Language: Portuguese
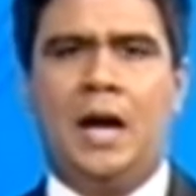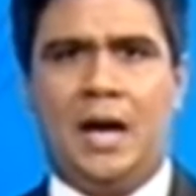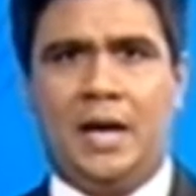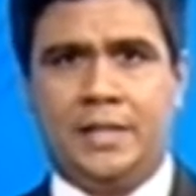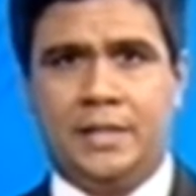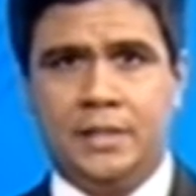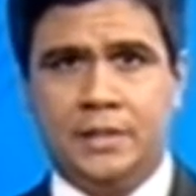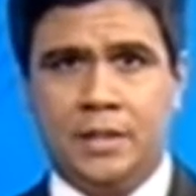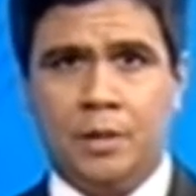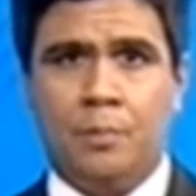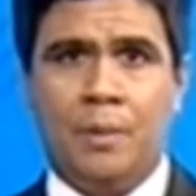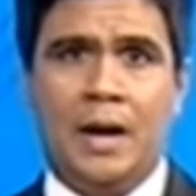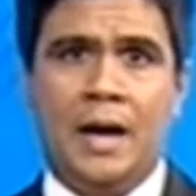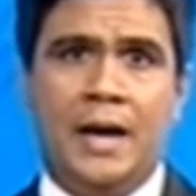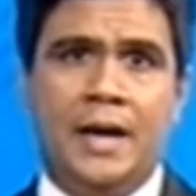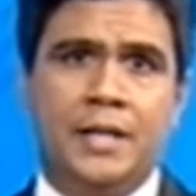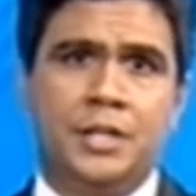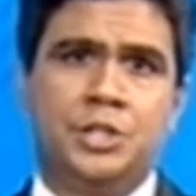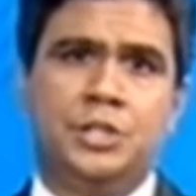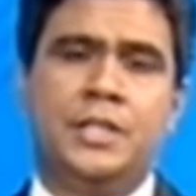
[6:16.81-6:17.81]
Aqui tem uma
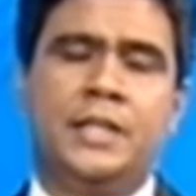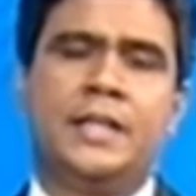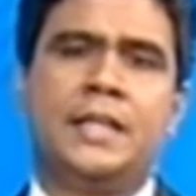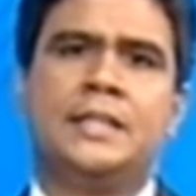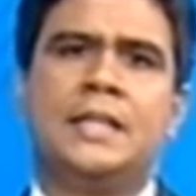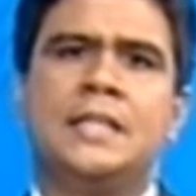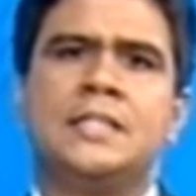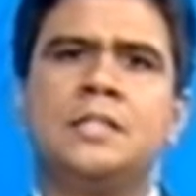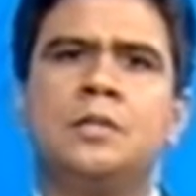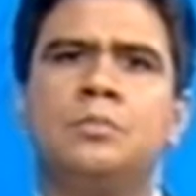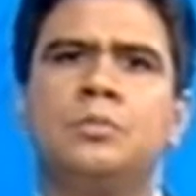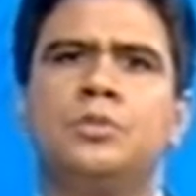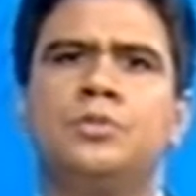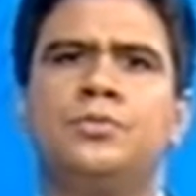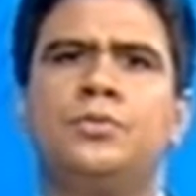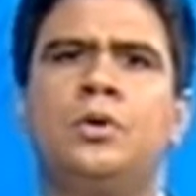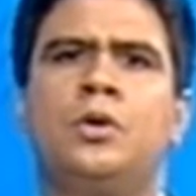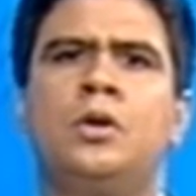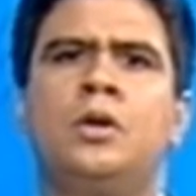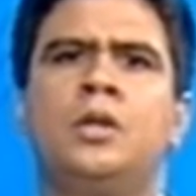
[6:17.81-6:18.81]
área de degradação muito
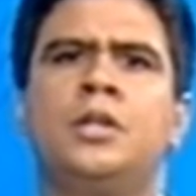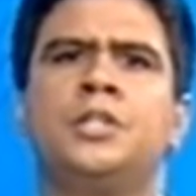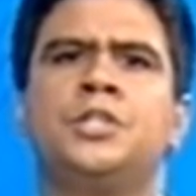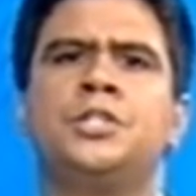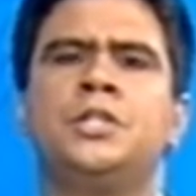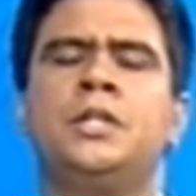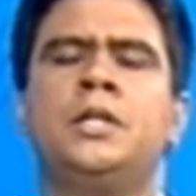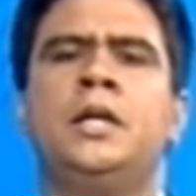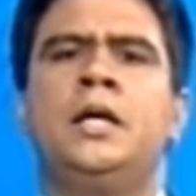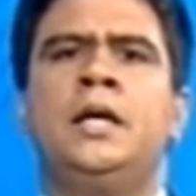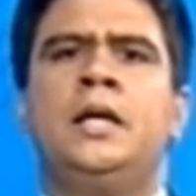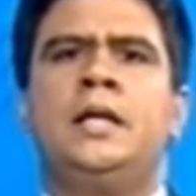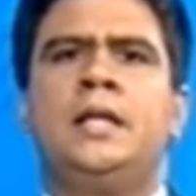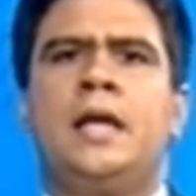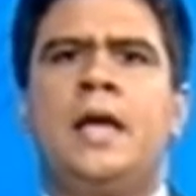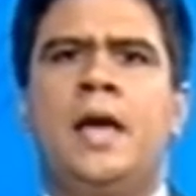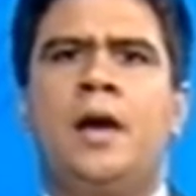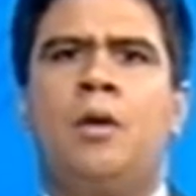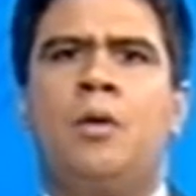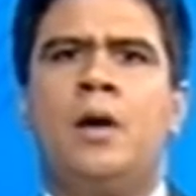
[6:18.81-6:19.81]
forte,
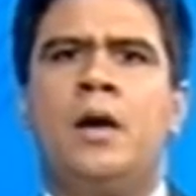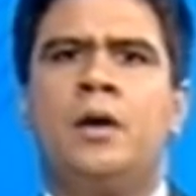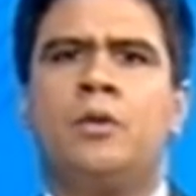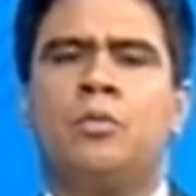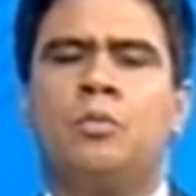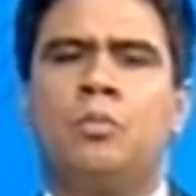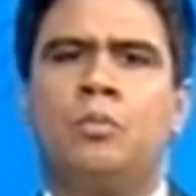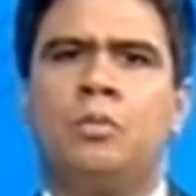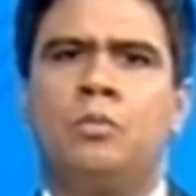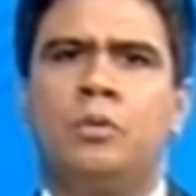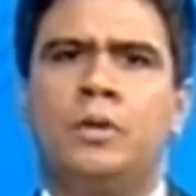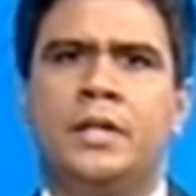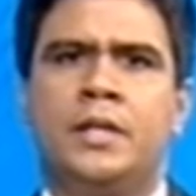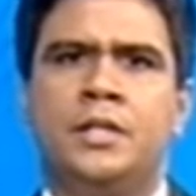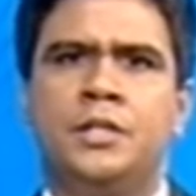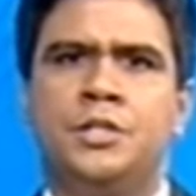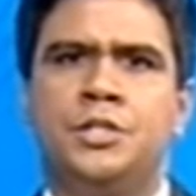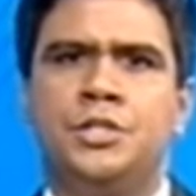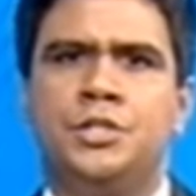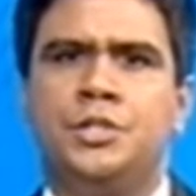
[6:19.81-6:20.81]
é, é um, um
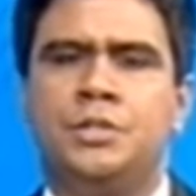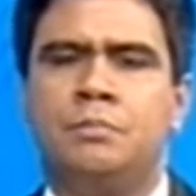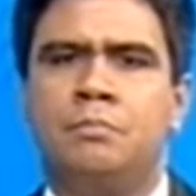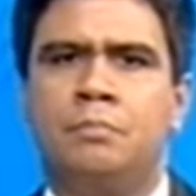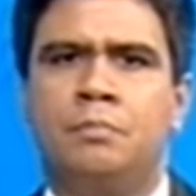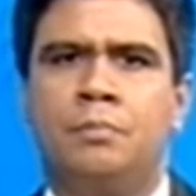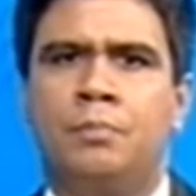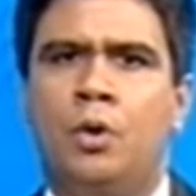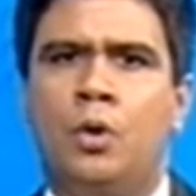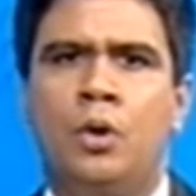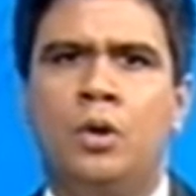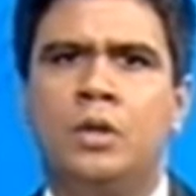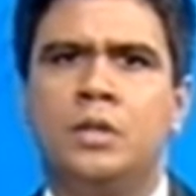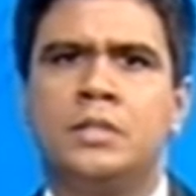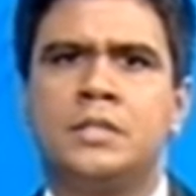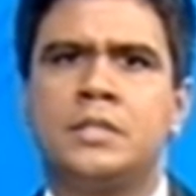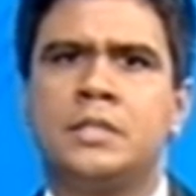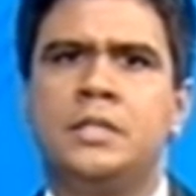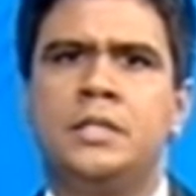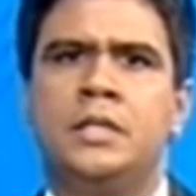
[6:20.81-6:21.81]
grande
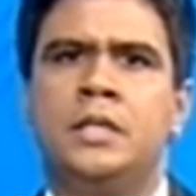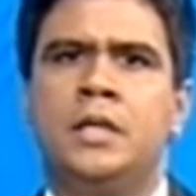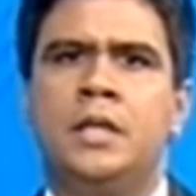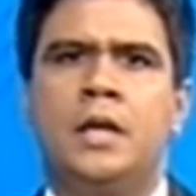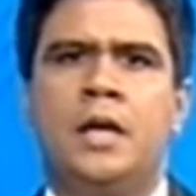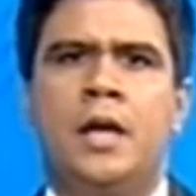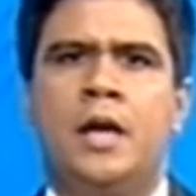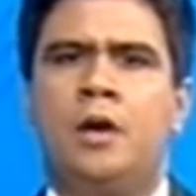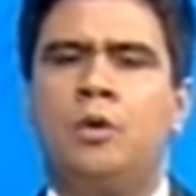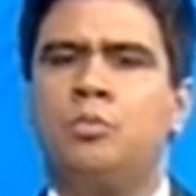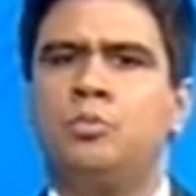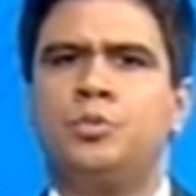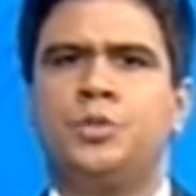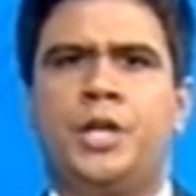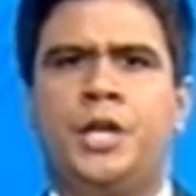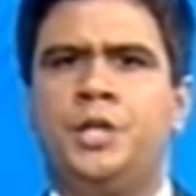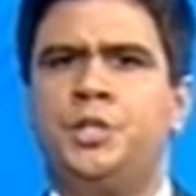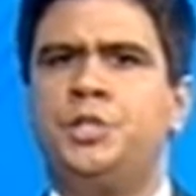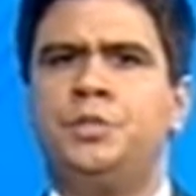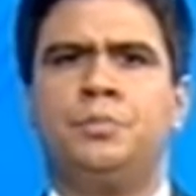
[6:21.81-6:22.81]
bosque, é um
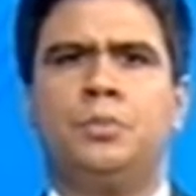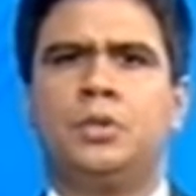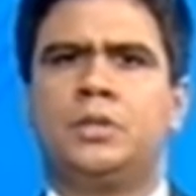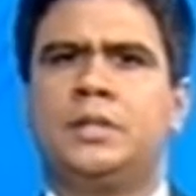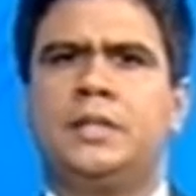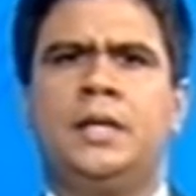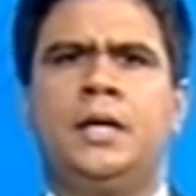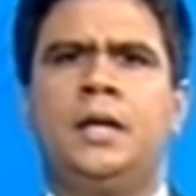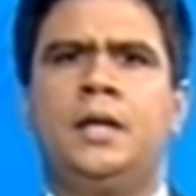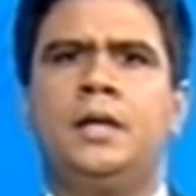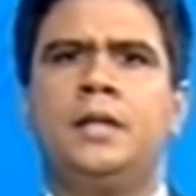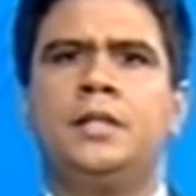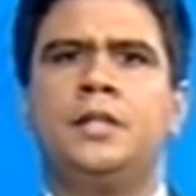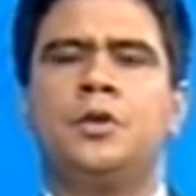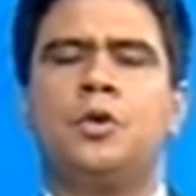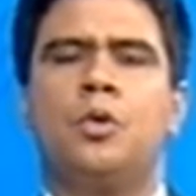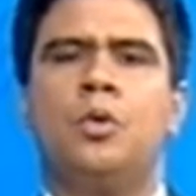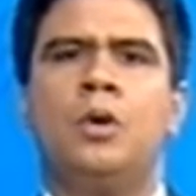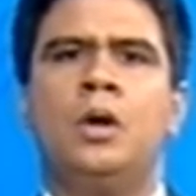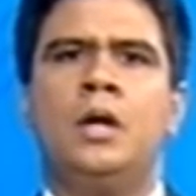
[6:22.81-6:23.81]
jardim
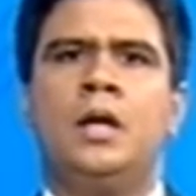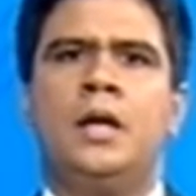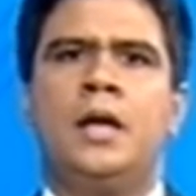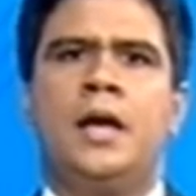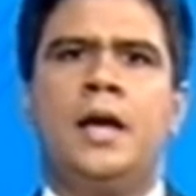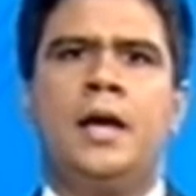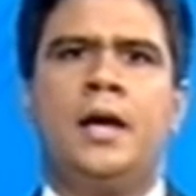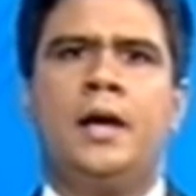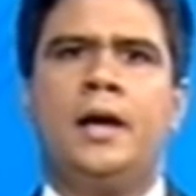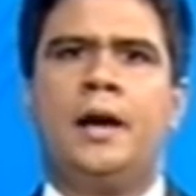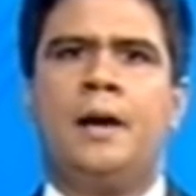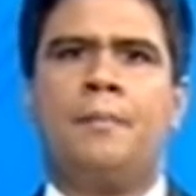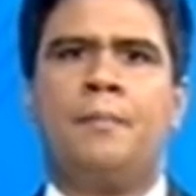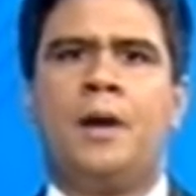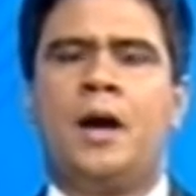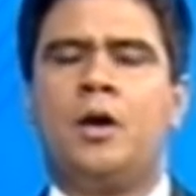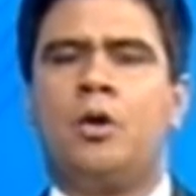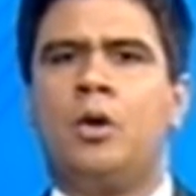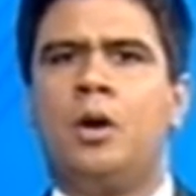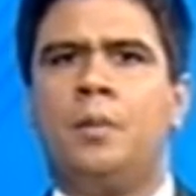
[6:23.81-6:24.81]
botânico, é a
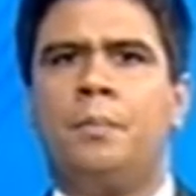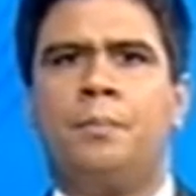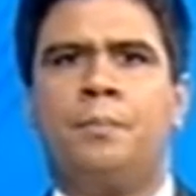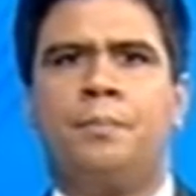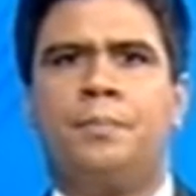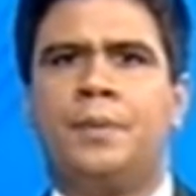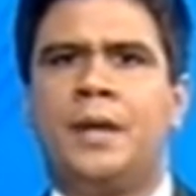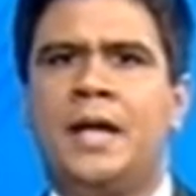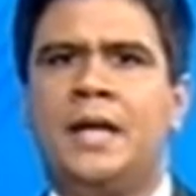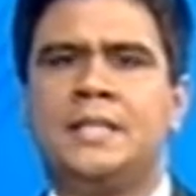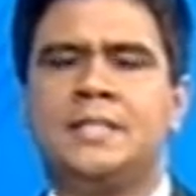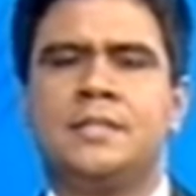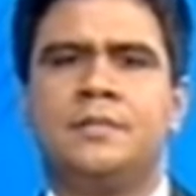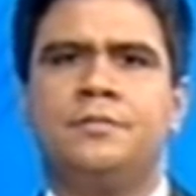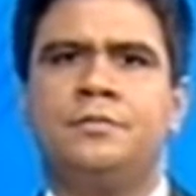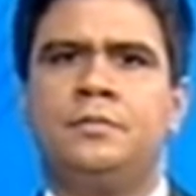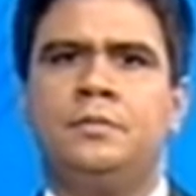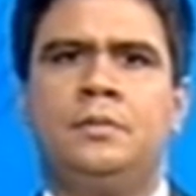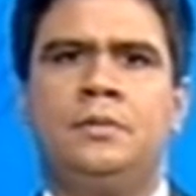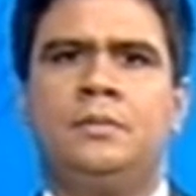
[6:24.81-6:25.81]
maior
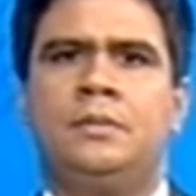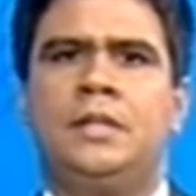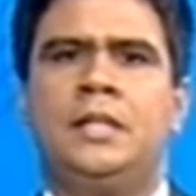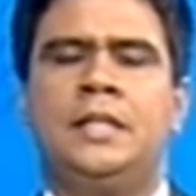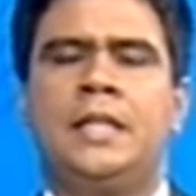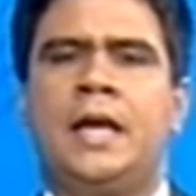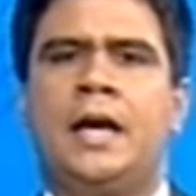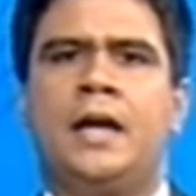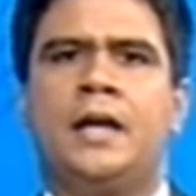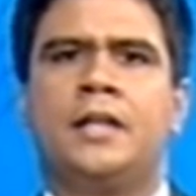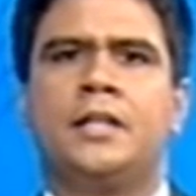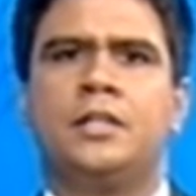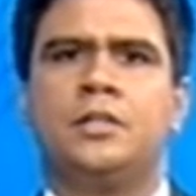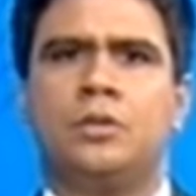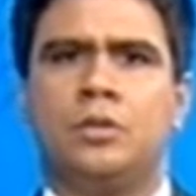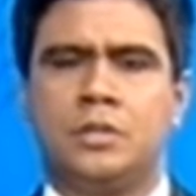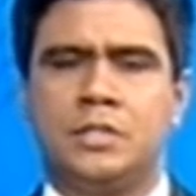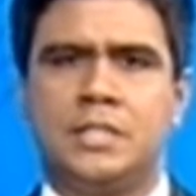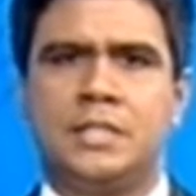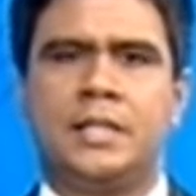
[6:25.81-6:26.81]
praça linear que
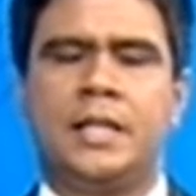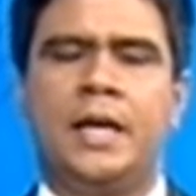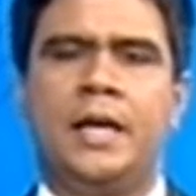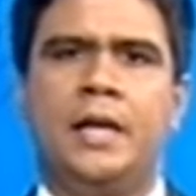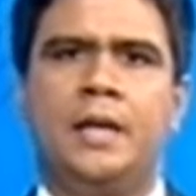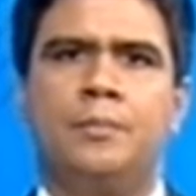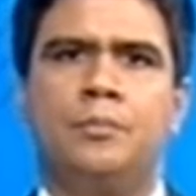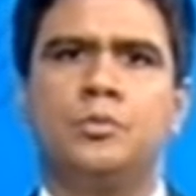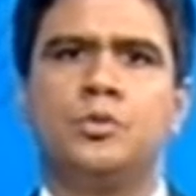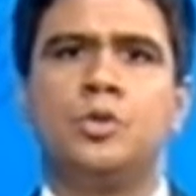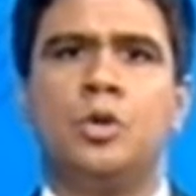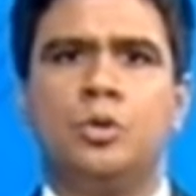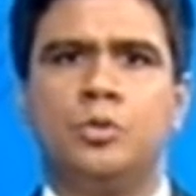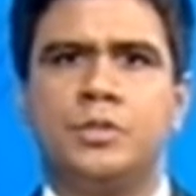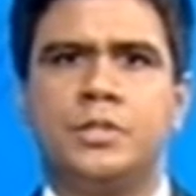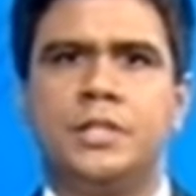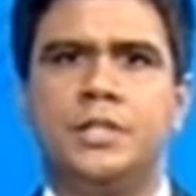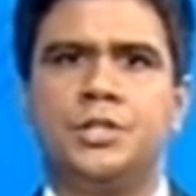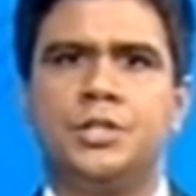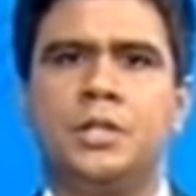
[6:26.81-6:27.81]
nós temos,
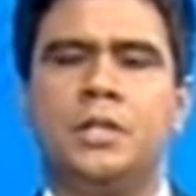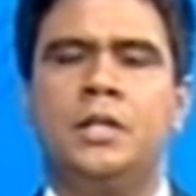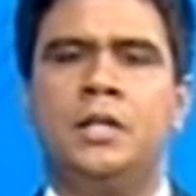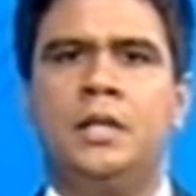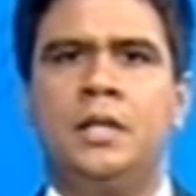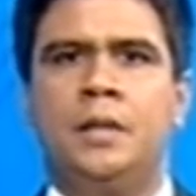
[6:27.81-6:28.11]
ou seja,